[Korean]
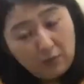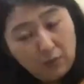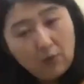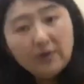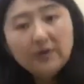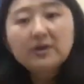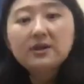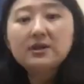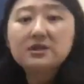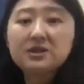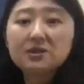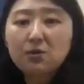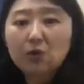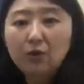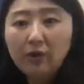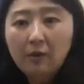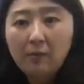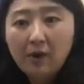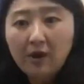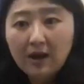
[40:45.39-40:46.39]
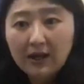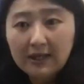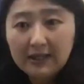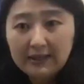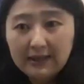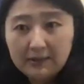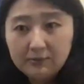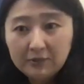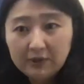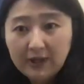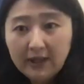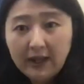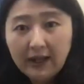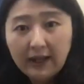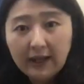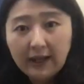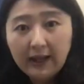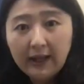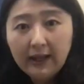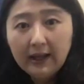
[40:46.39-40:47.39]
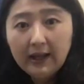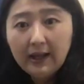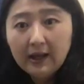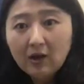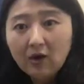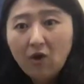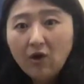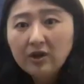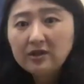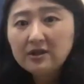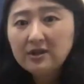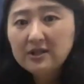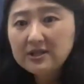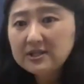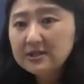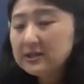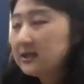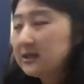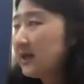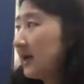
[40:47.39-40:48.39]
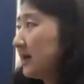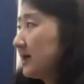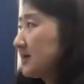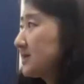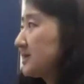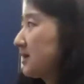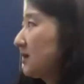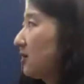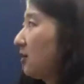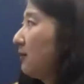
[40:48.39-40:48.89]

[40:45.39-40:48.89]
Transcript: 포인트를 짚고 넘어가기 때문에 거의 드리지는 않았어요.